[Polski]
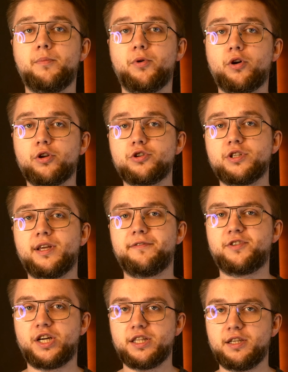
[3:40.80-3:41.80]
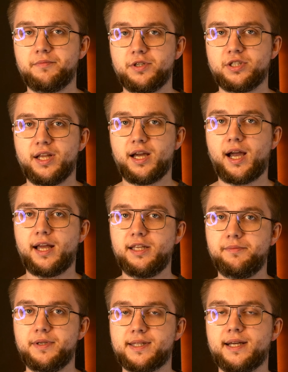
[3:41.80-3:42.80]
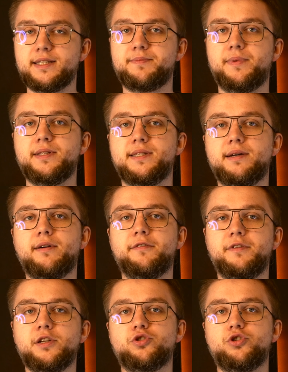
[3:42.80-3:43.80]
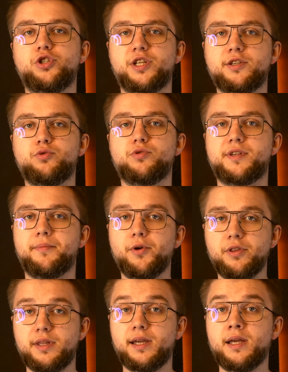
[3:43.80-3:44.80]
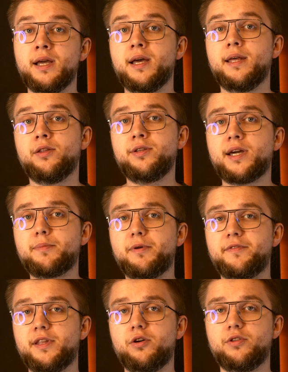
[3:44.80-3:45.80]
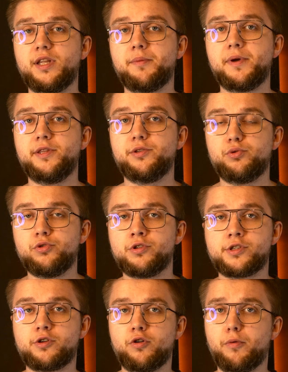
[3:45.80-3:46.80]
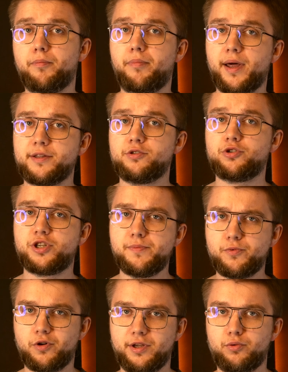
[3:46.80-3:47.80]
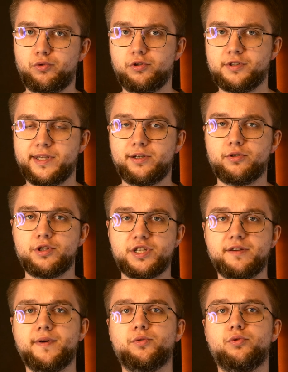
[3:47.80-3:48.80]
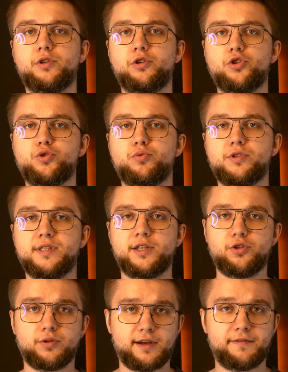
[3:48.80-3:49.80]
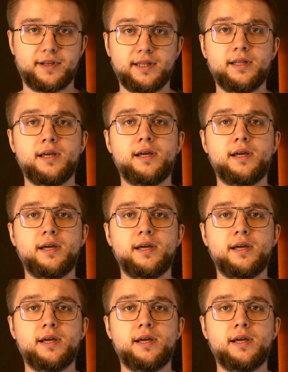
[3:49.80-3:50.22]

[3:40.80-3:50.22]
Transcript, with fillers: Pogrążona w czarnych myślach, animistka spędzała większość czasu samotnie, no i tak pewnego dnia medytując koło bardzo szybko kiełkującego drzewa, które rosło z nasionka wren,